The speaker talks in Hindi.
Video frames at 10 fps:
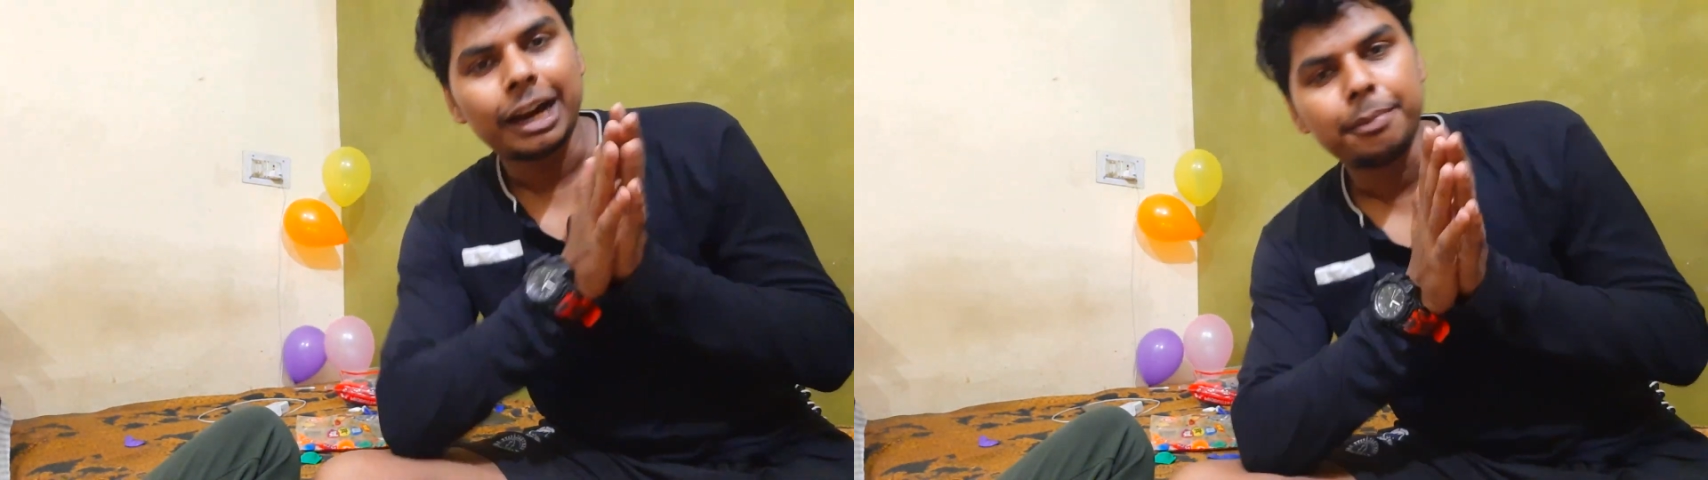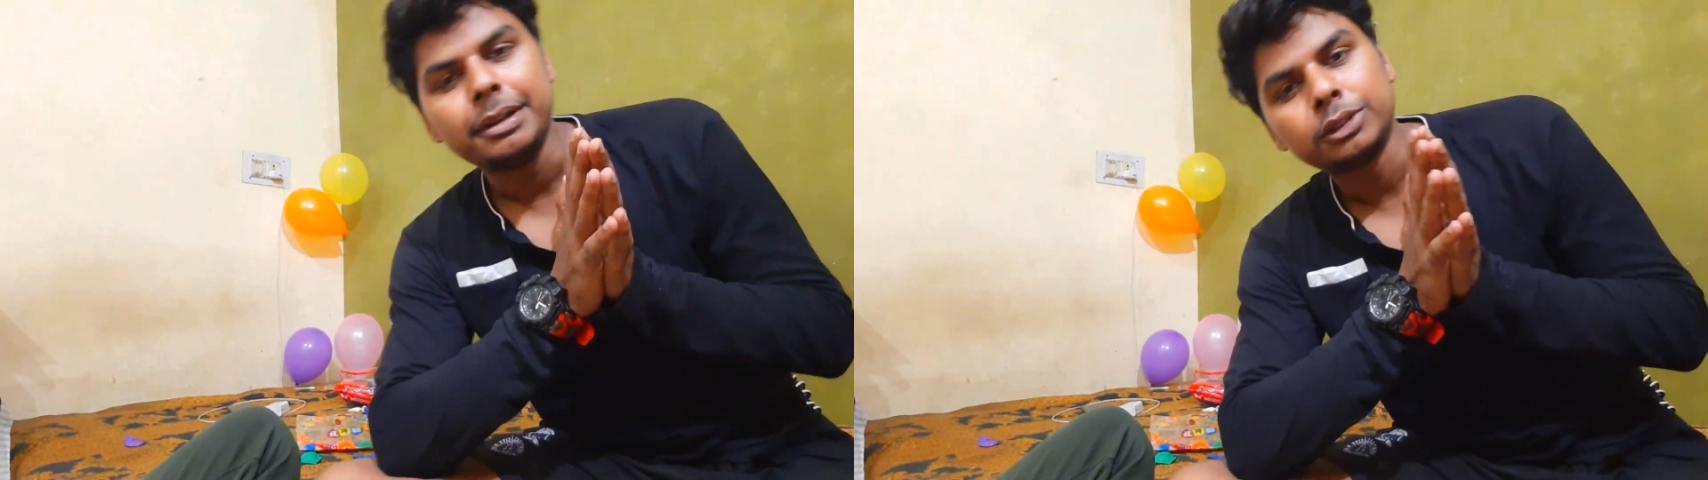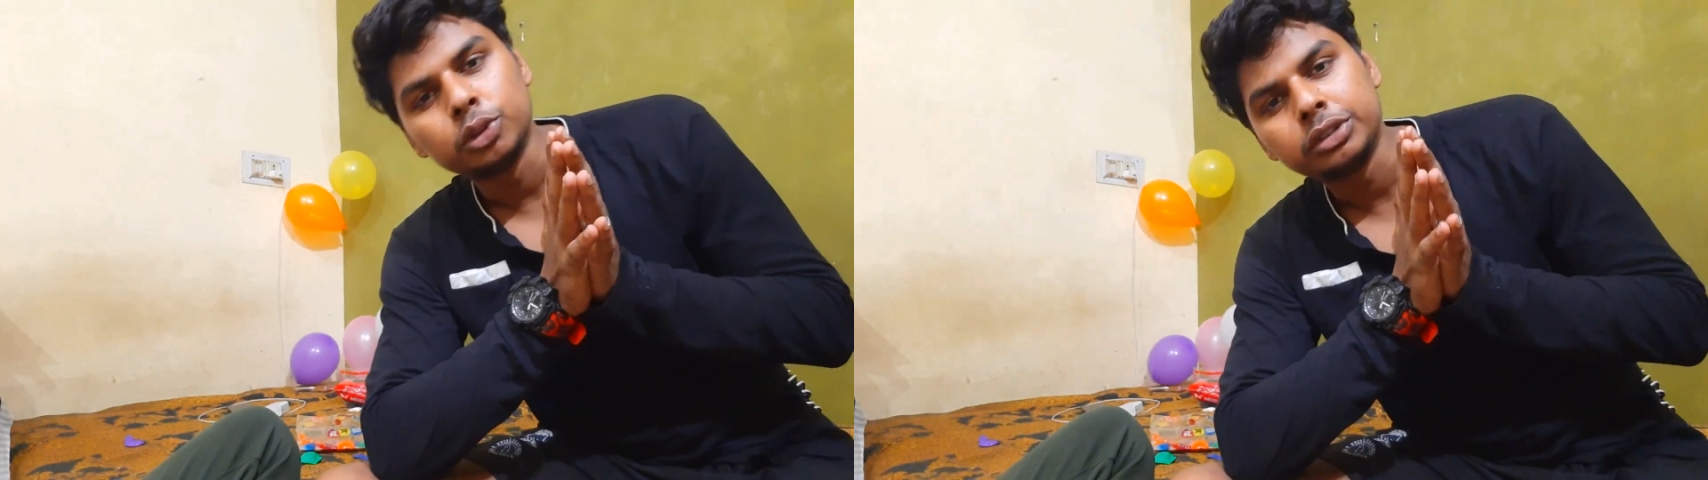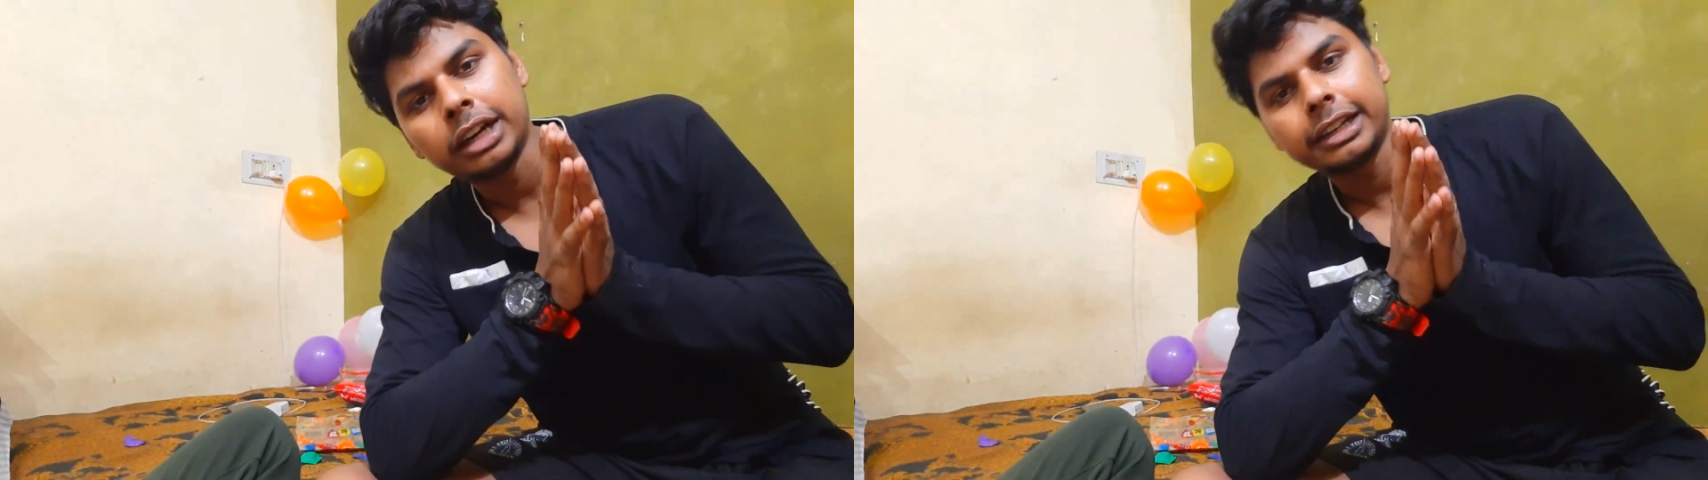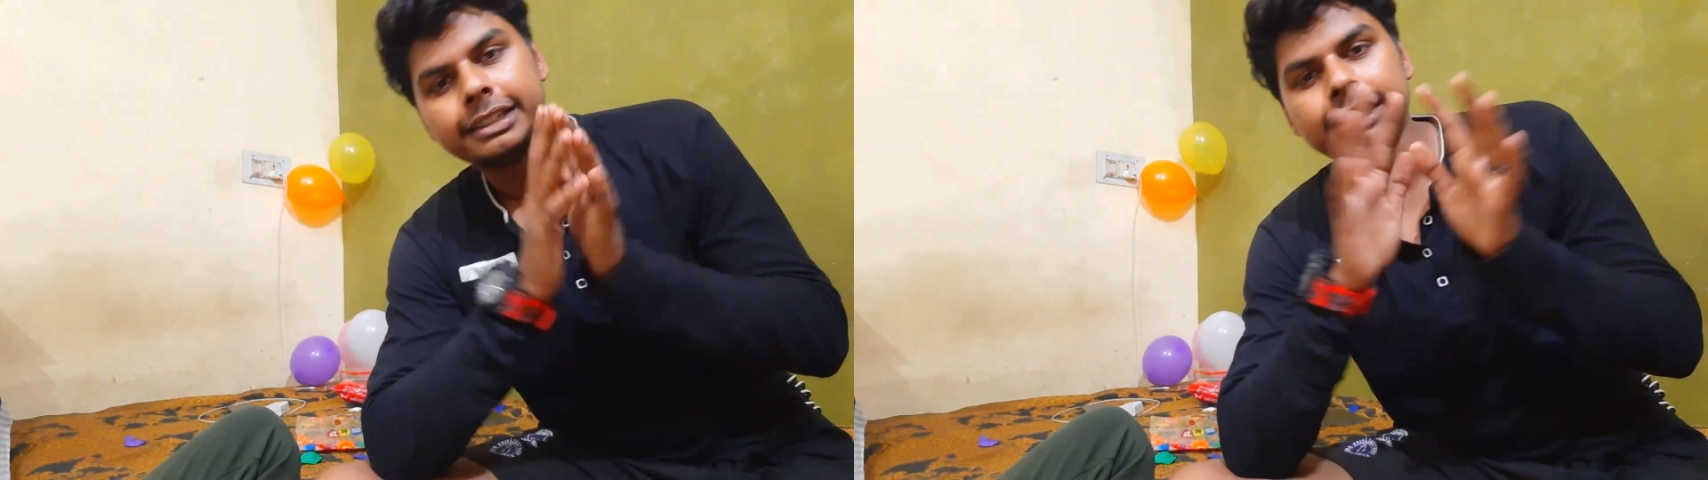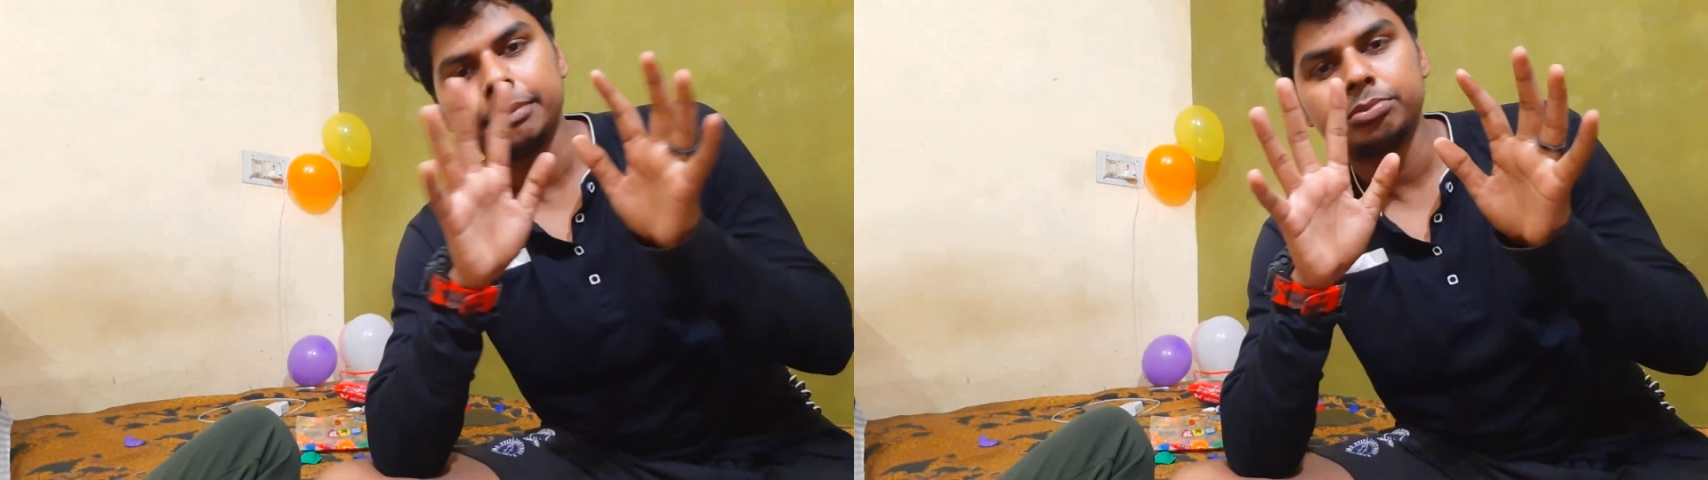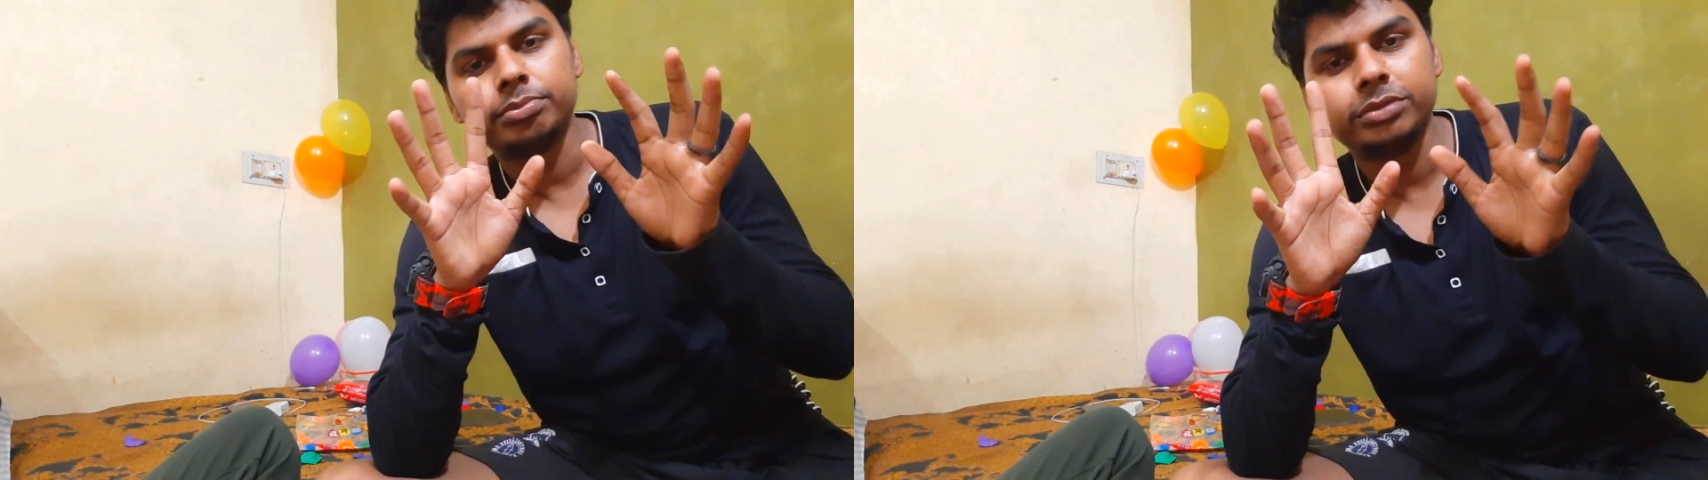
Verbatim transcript: हमने सोचा कि अब